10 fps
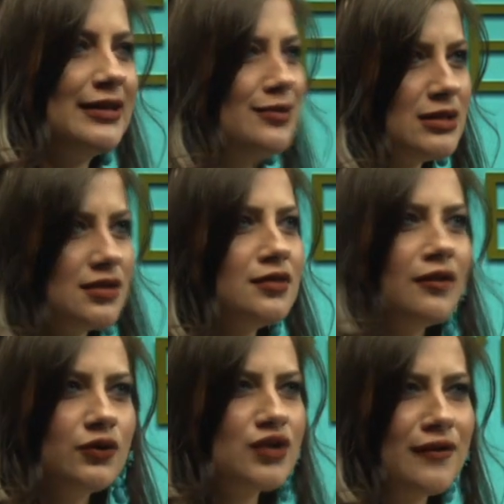Kim sizinle
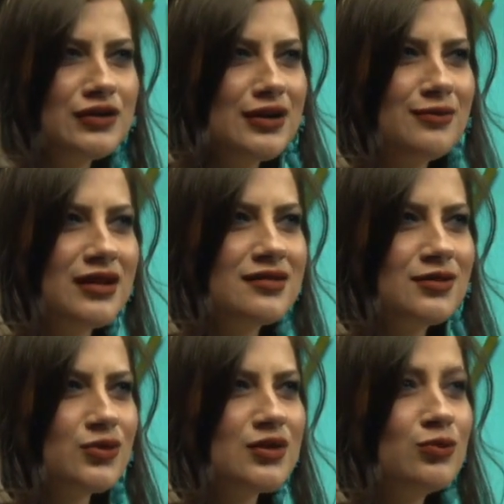fotoğraf çekinmek
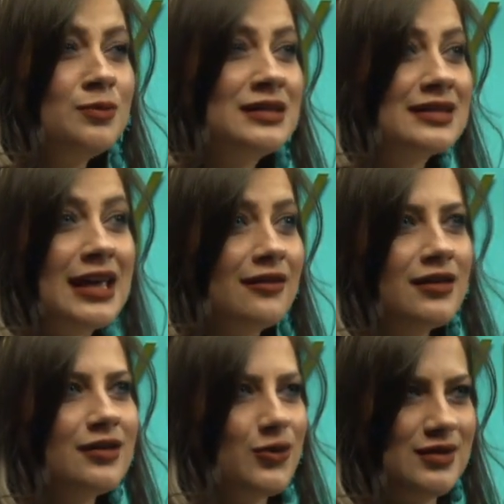istiyorsa bu bir
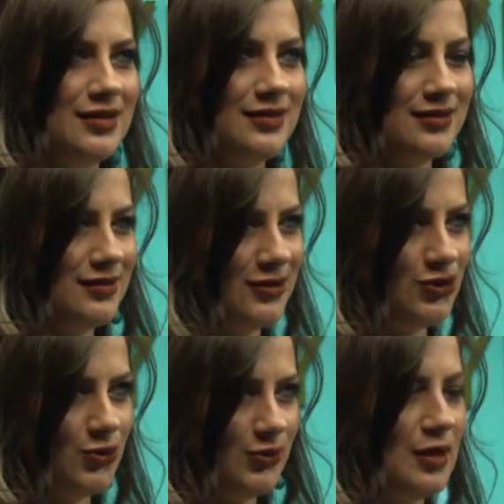sevgi gösterisidir
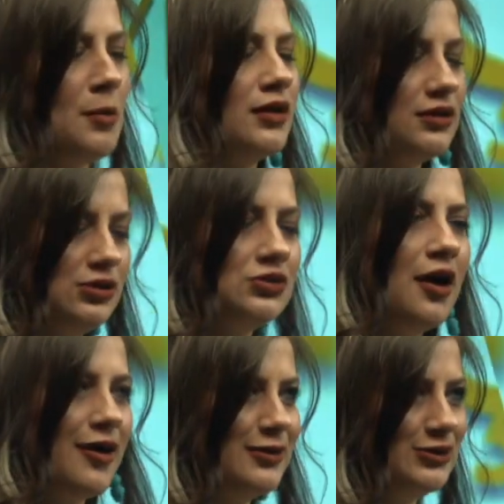çoğu zaman iş
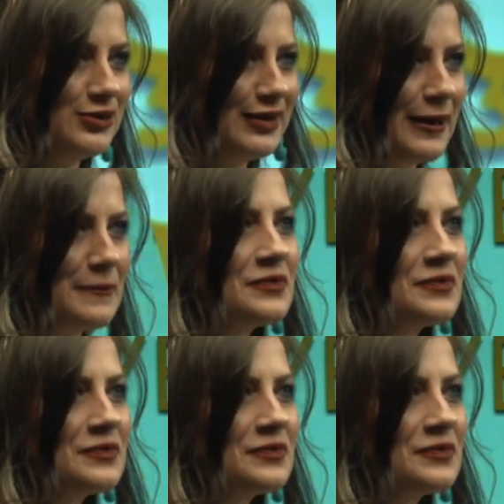haricinde.